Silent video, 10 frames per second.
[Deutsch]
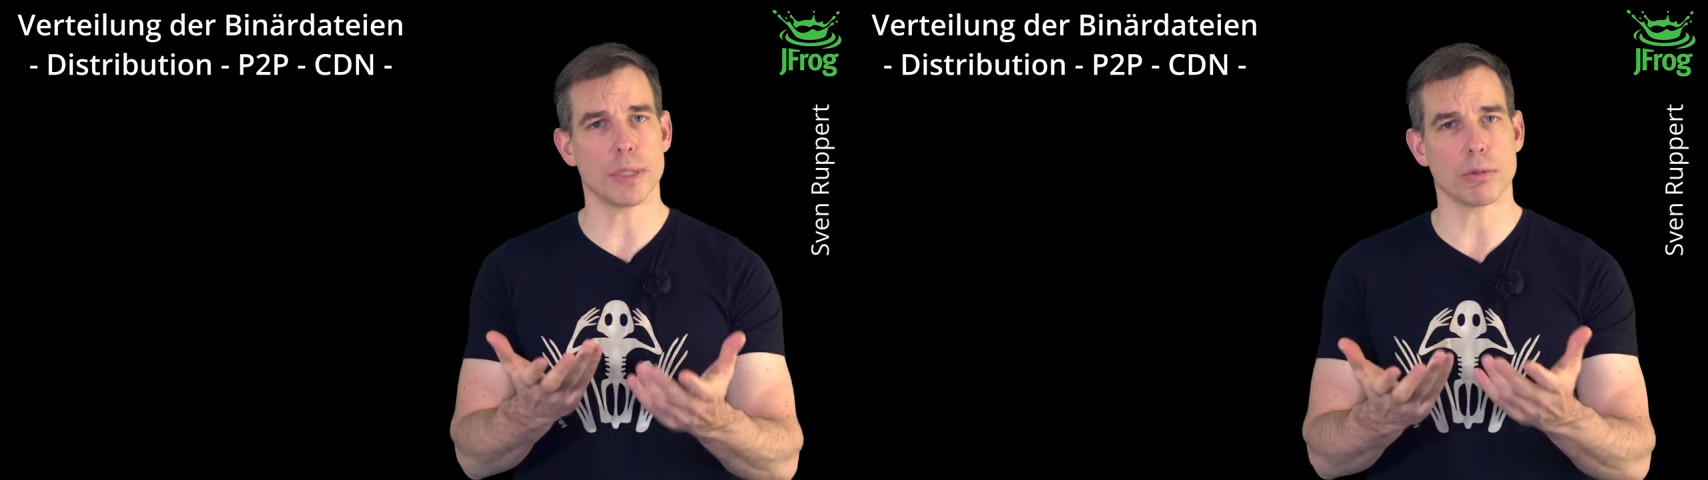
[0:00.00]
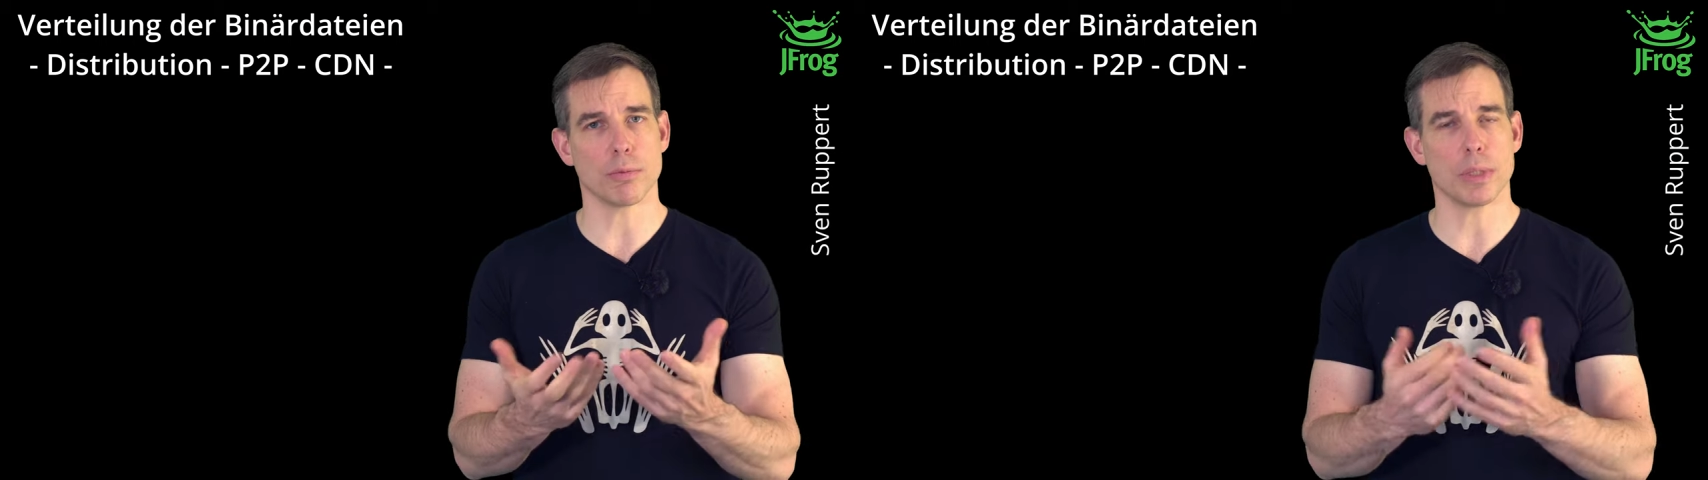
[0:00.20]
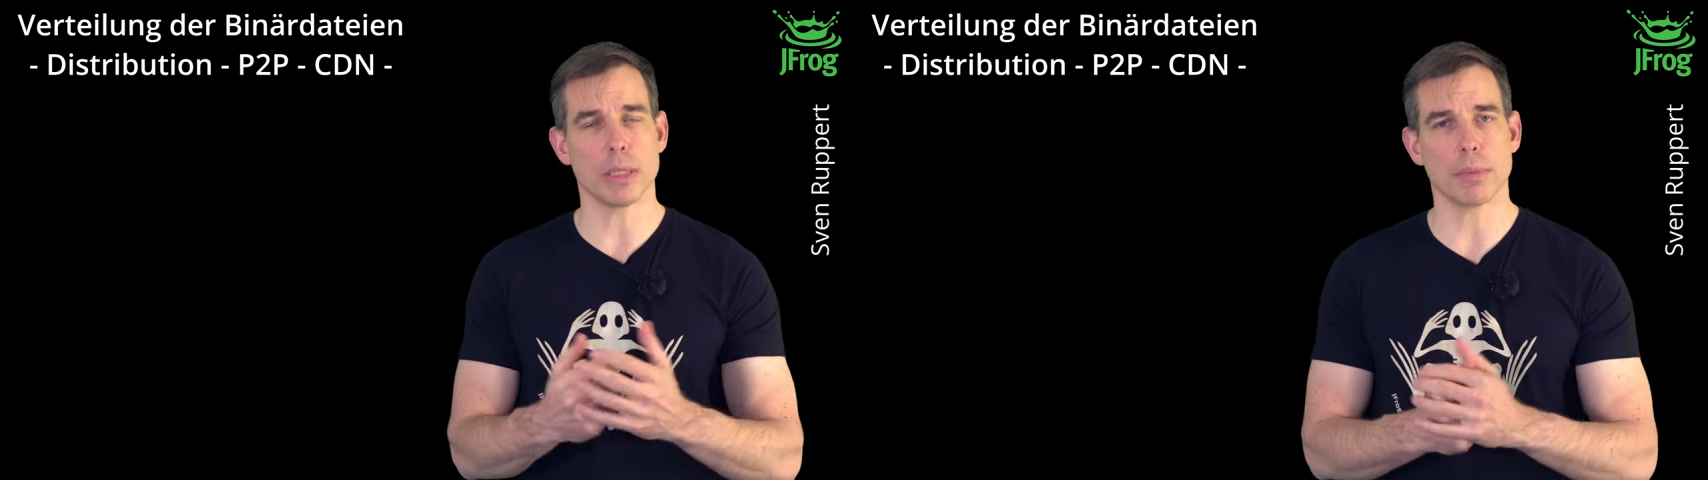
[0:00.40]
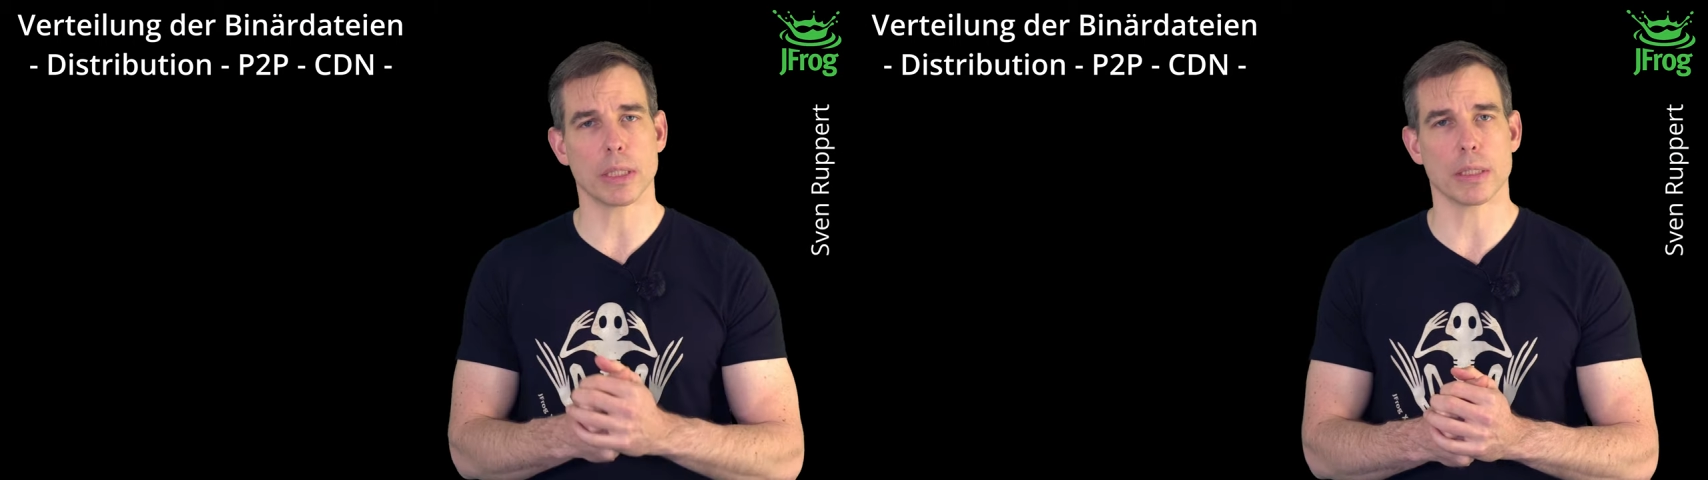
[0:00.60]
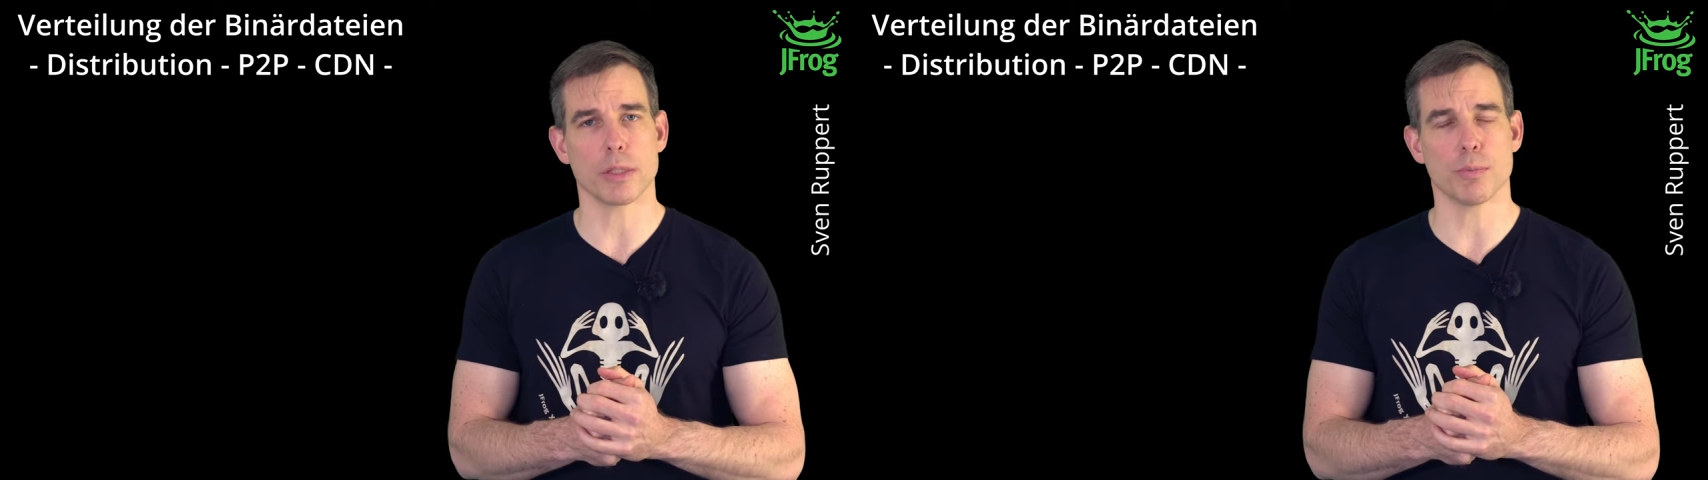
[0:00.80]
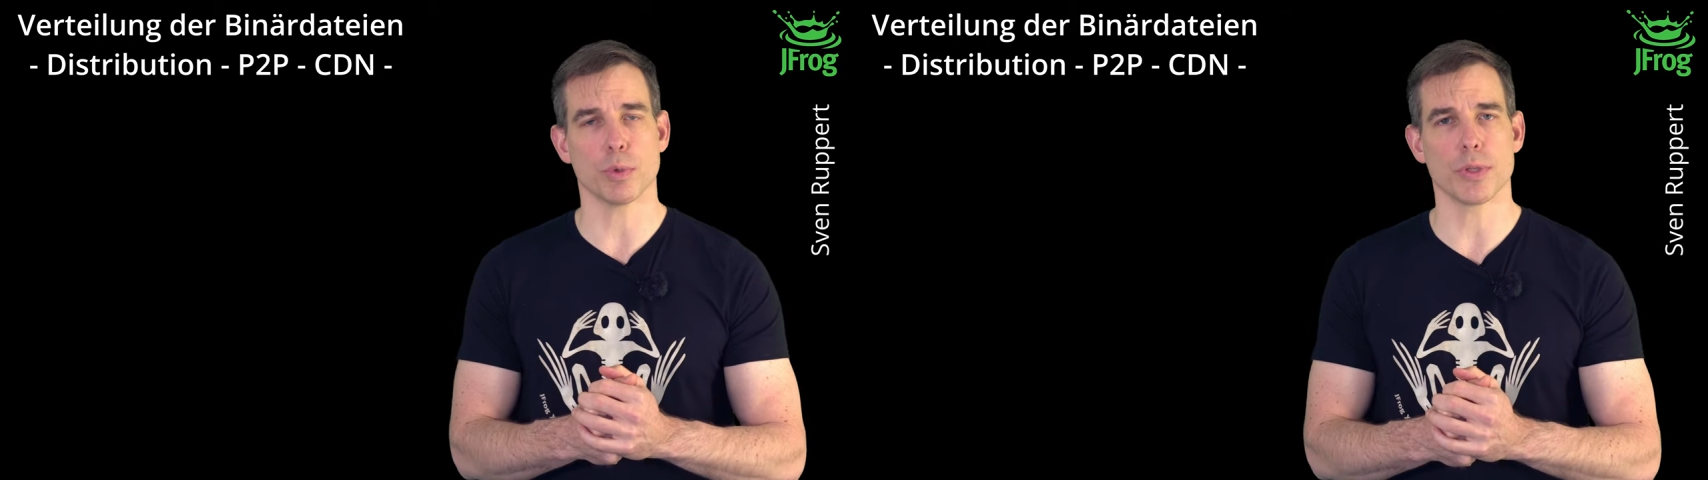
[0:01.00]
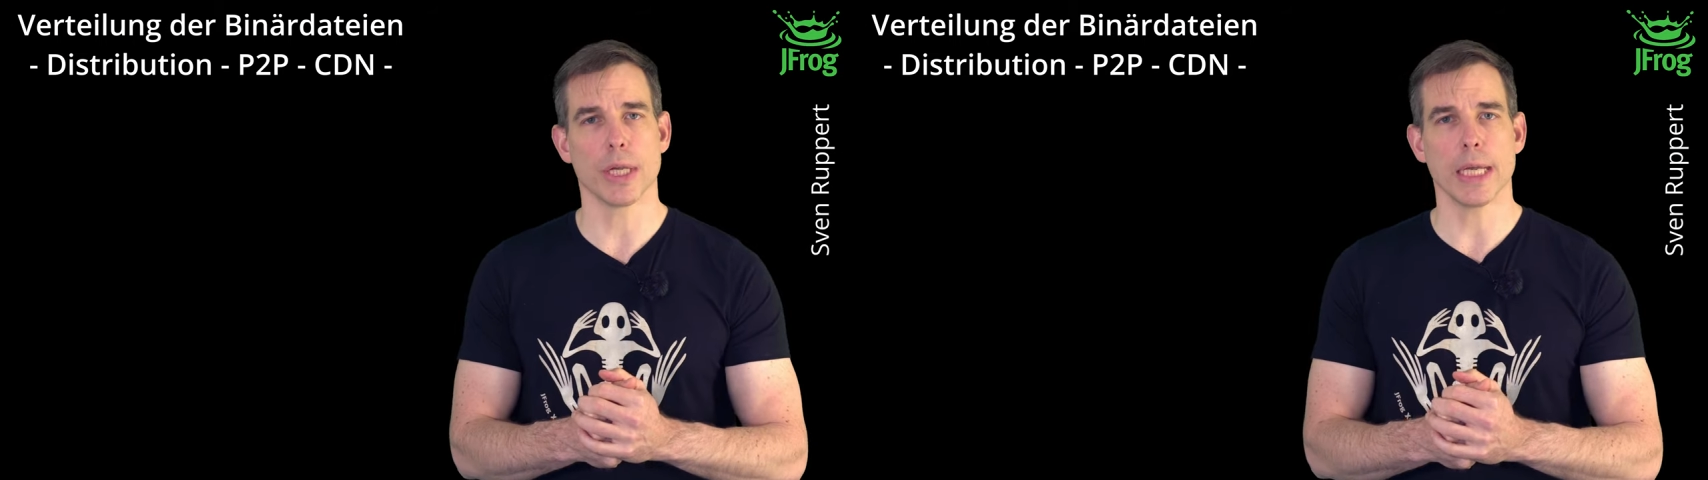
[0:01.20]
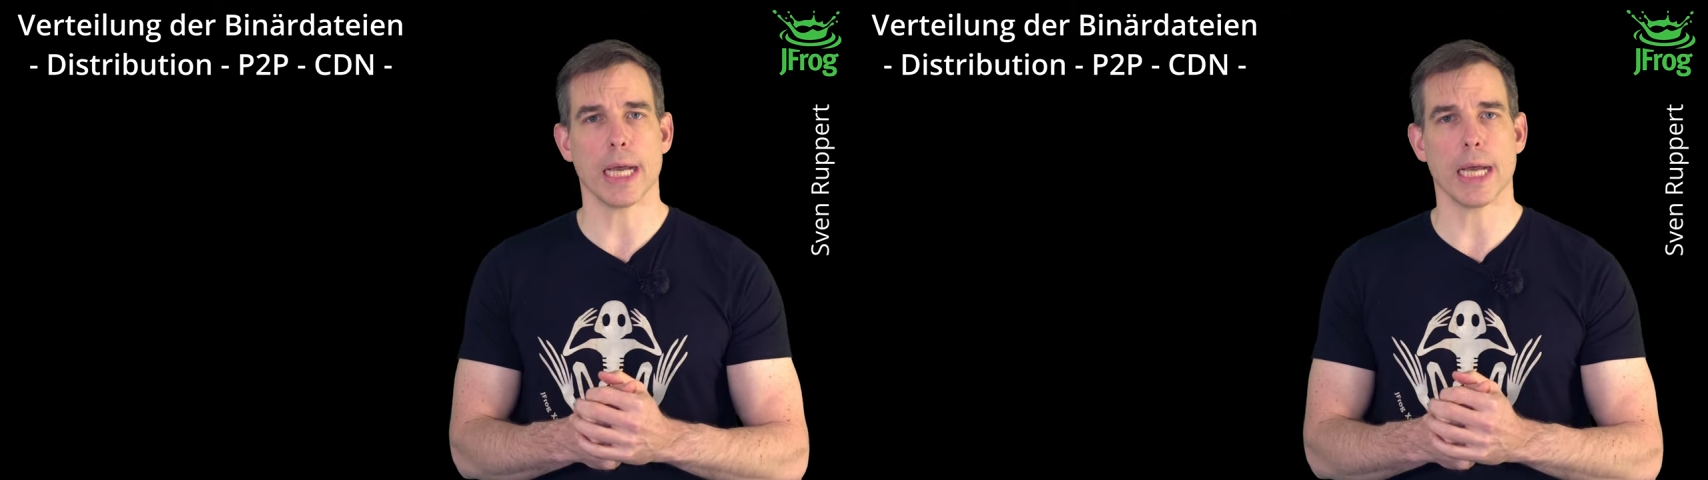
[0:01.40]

Peer-to-Peer-Mechanismus